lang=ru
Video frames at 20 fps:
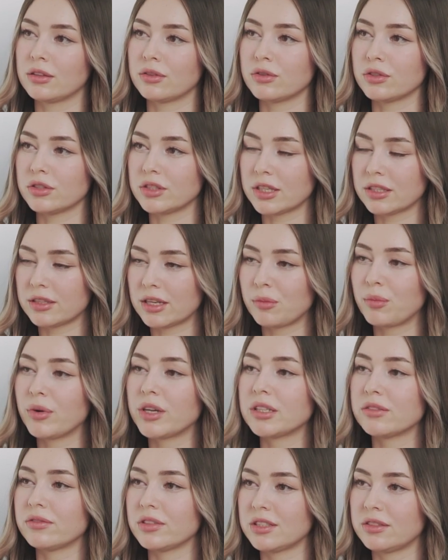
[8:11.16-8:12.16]
То есть
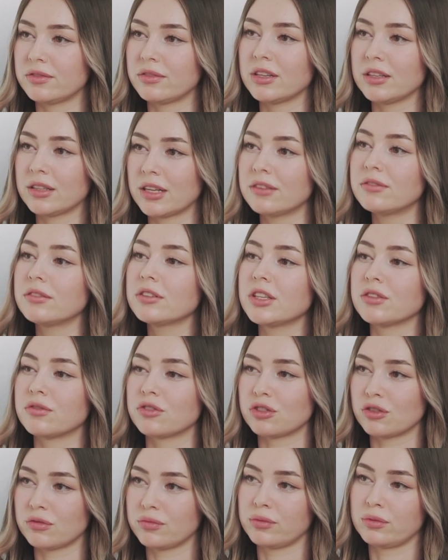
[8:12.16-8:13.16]
отрабатывать свои навыки
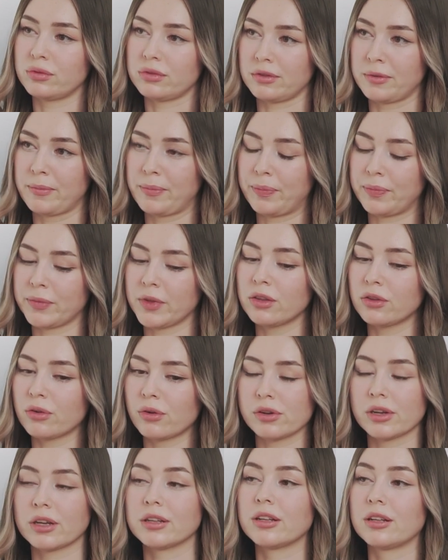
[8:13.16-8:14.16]
вживую, не
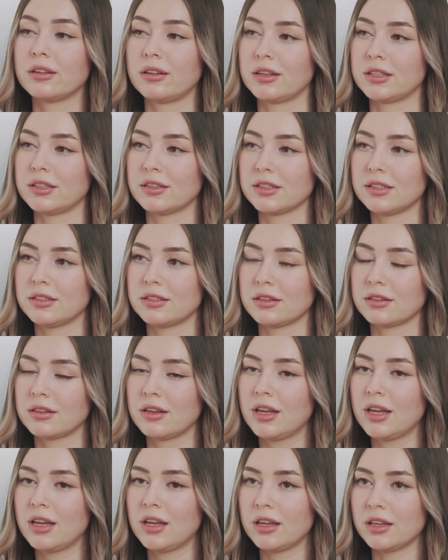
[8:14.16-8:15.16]
только на латексе.
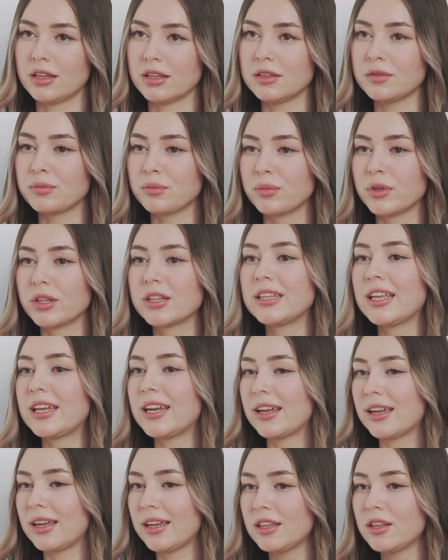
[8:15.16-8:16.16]
И
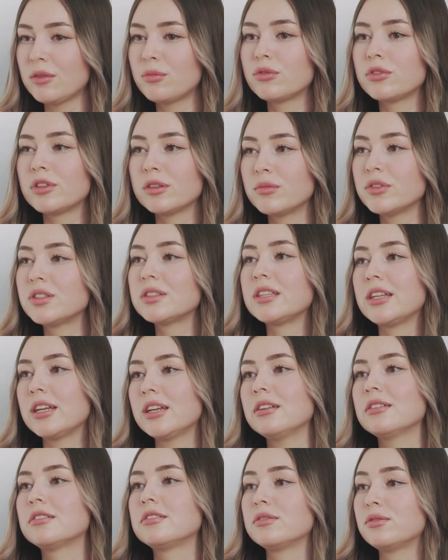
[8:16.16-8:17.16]
благодаря этому ты
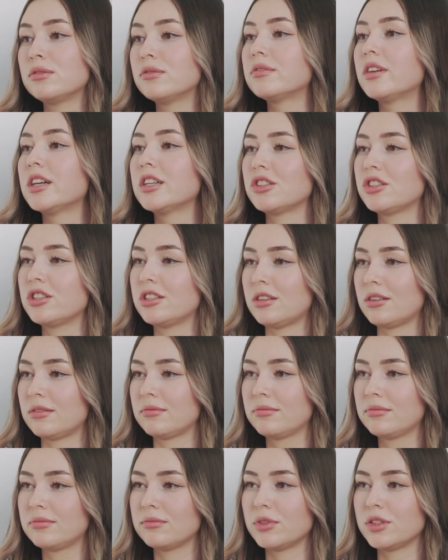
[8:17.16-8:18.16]
быстрее развиваешься,
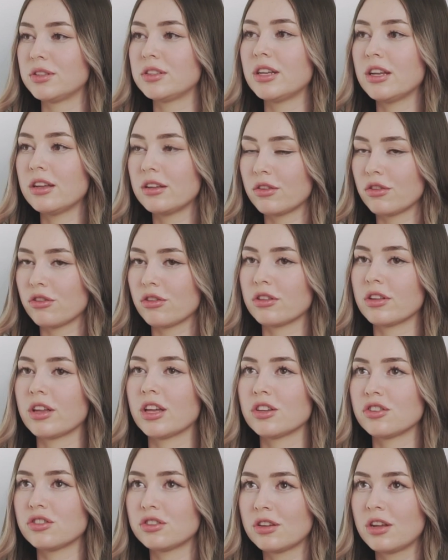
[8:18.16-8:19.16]
быстрее
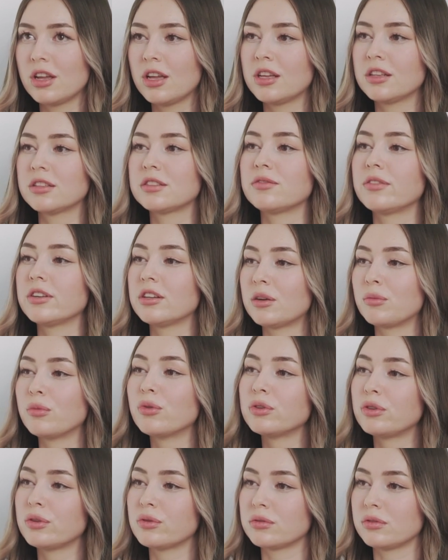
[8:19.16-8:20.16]
начинаешь свои
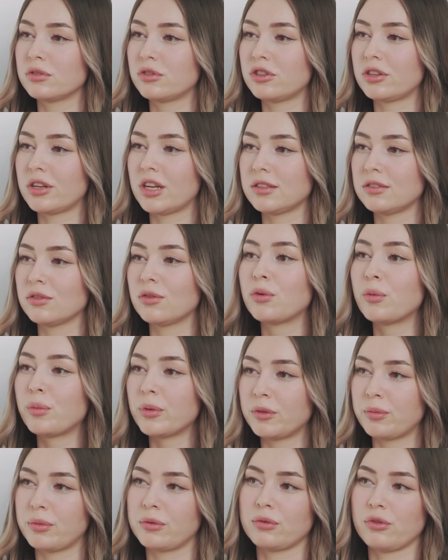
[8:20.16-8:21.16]
работы улучшать,
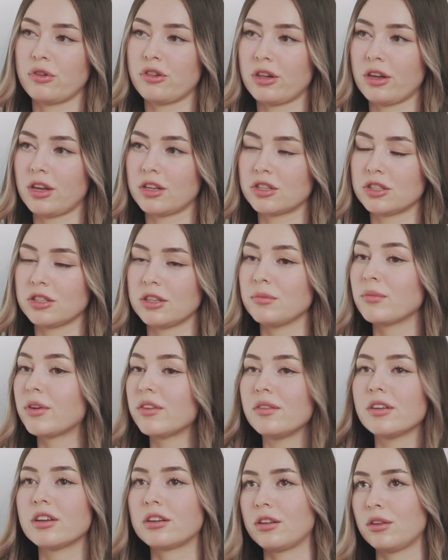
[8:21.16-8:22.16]
опыт получаешь,
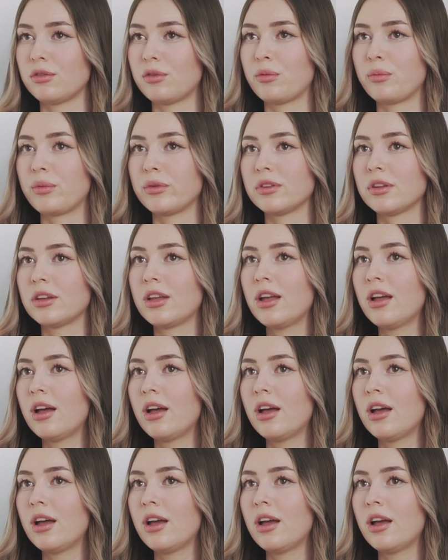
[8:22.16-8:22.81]
неимоверный опыт.